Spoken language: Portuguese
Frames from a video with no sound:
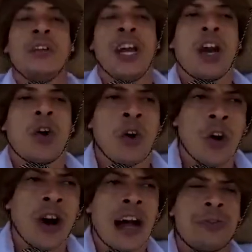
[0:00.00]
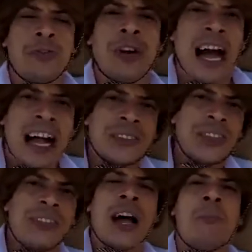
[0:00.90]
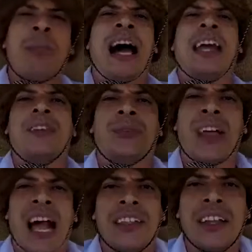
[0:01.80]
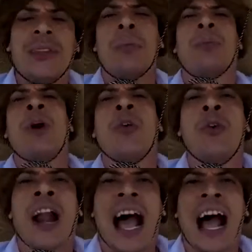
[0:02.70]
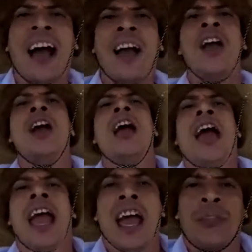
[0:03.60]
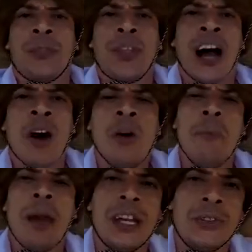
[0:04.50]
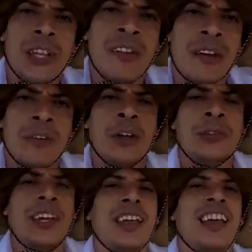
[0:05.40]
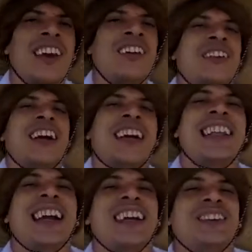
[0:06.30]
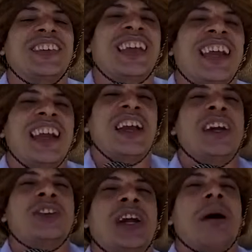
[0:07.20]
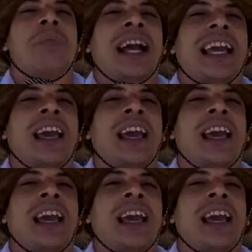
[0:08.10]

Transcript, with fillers: Chegou a fase da parentada te procurar. Então, Mercê vai fazer o seguinte: eu tô aqui, negacinha, já para